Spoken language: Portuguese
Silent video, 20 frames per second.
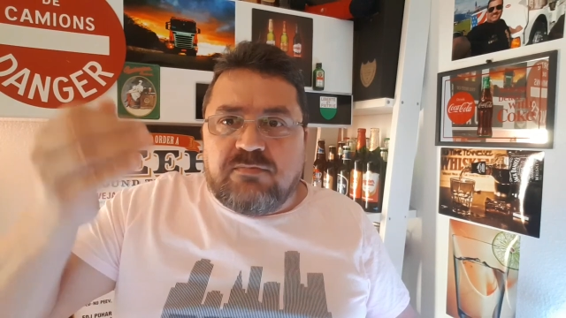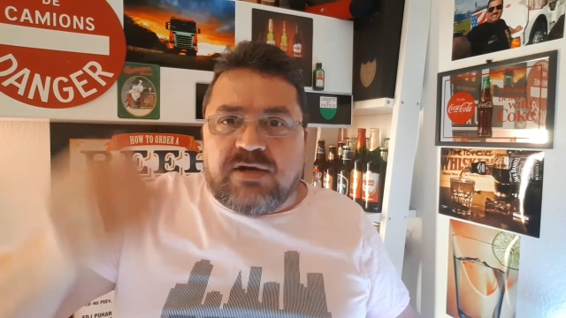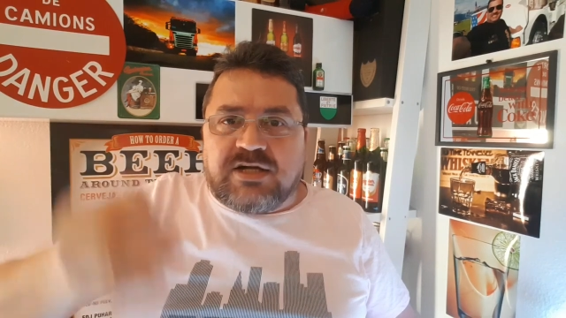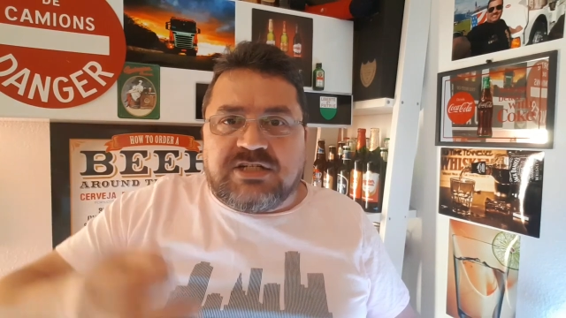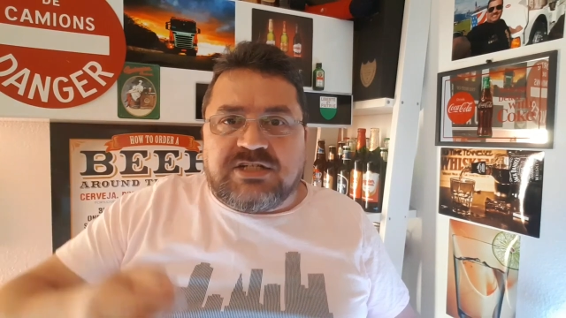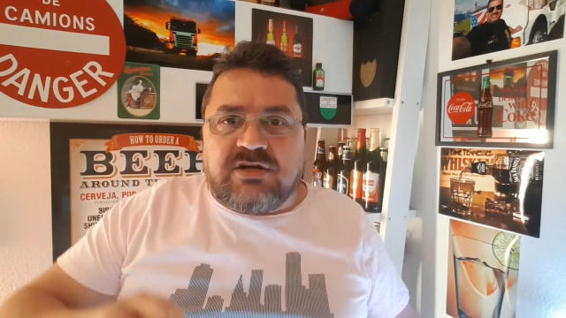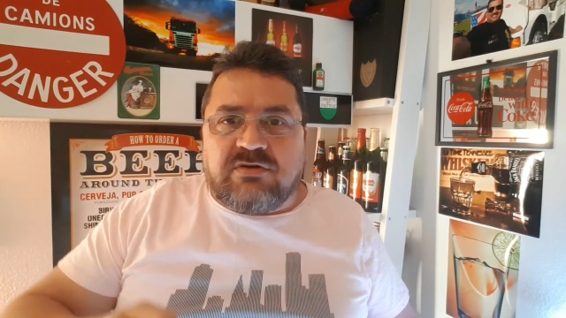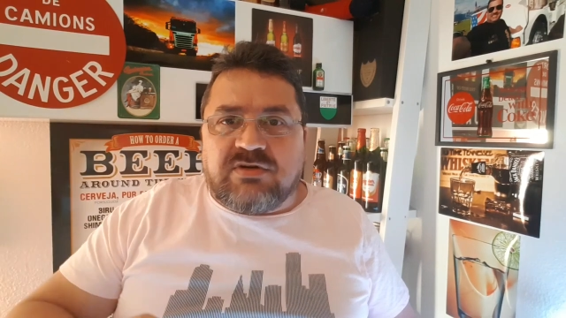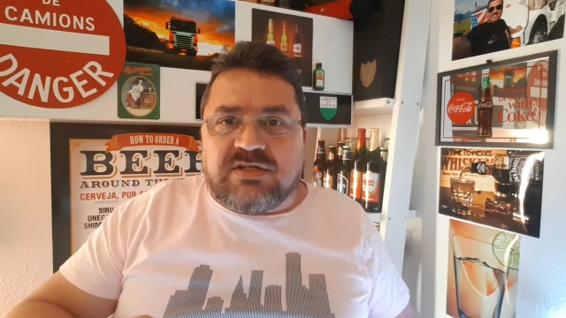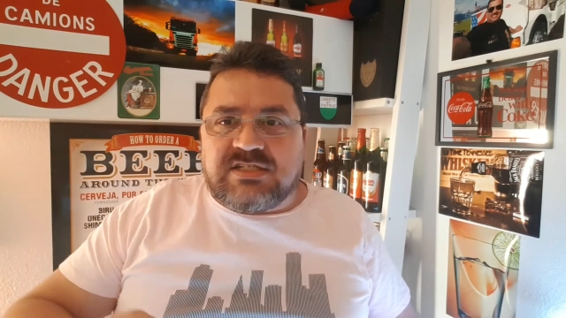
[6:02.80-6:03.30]

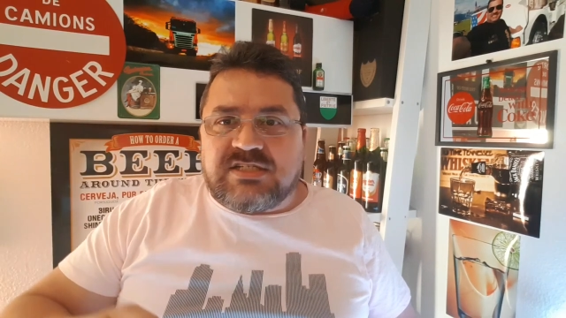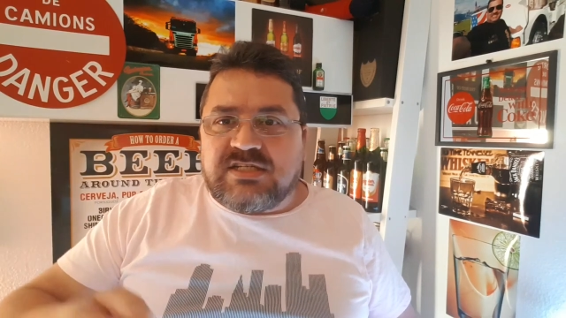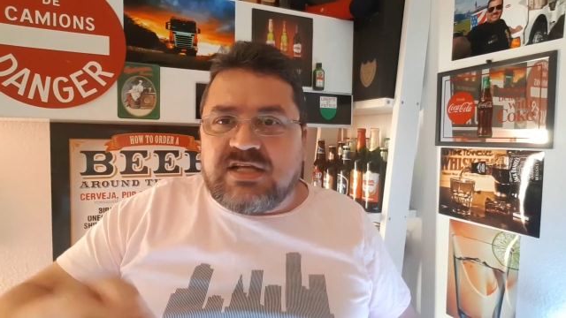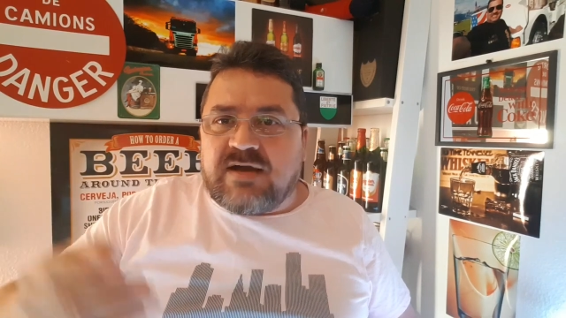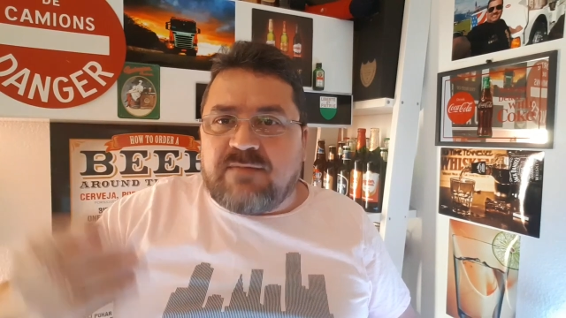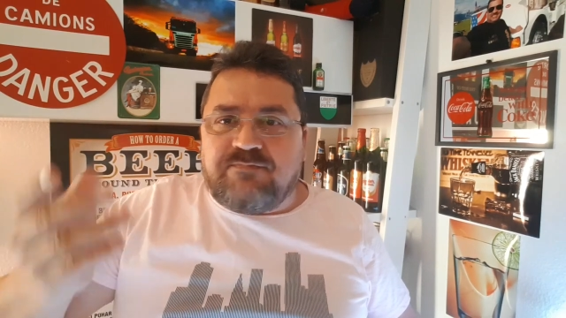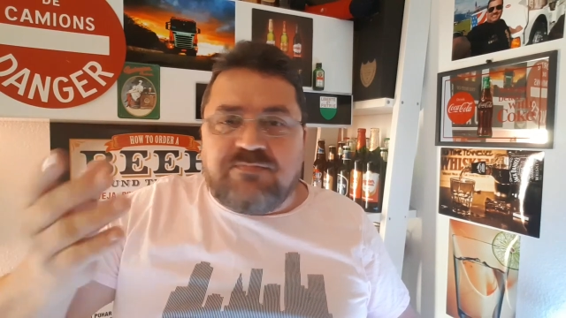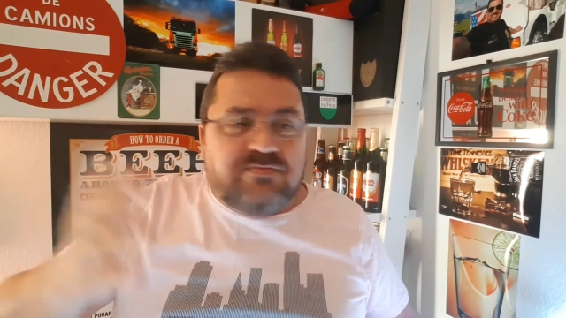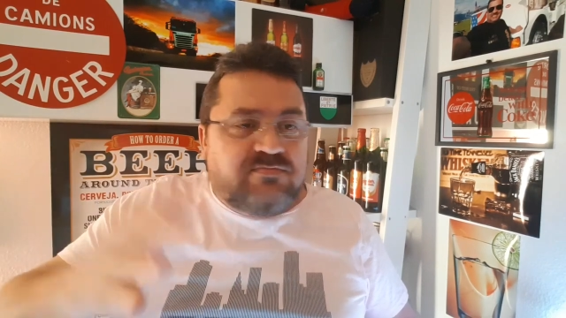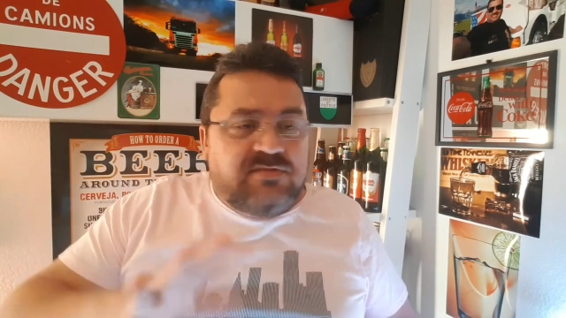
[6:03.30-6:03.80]
baixar o
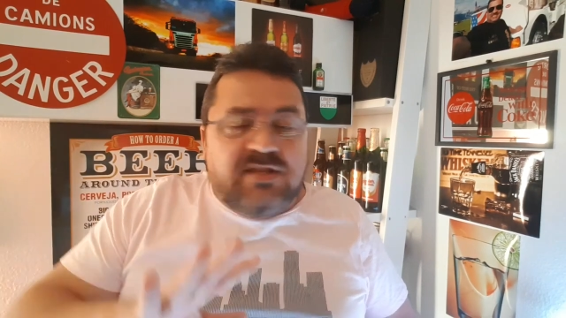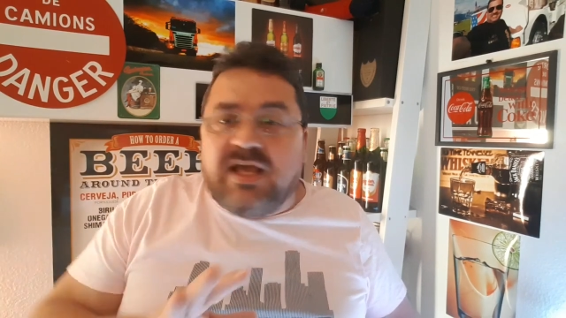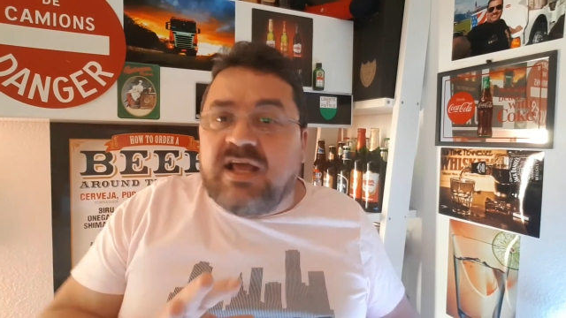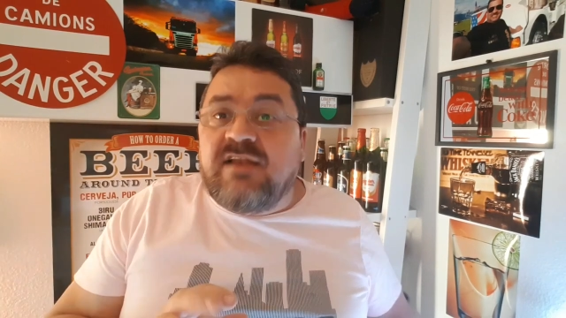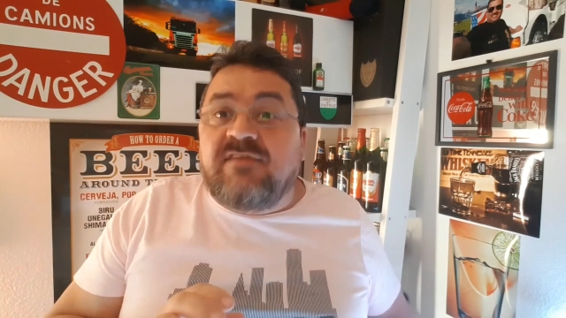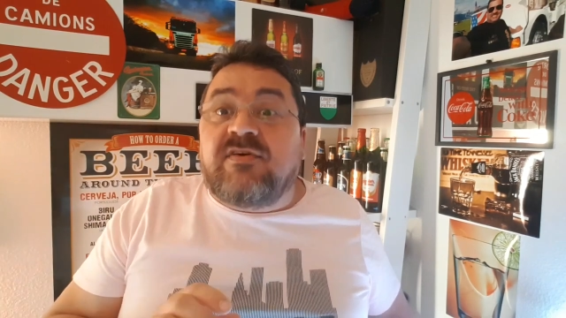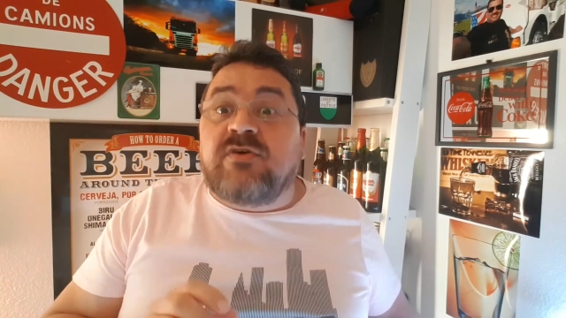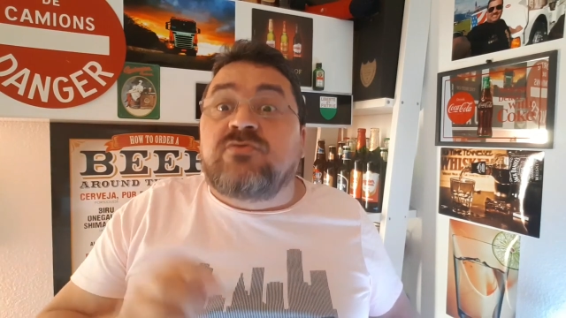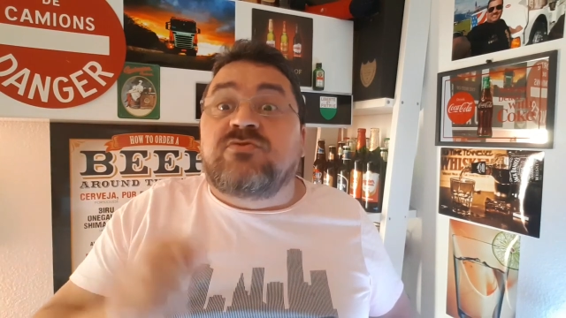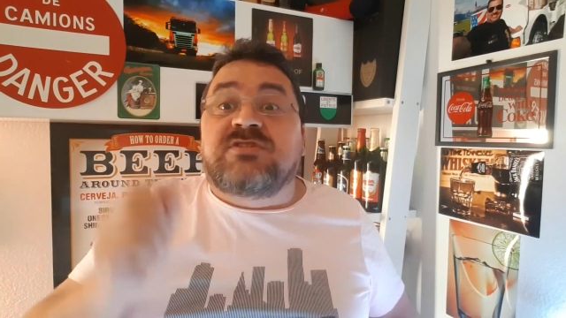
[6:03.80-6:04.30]
WhatsApp, ele vai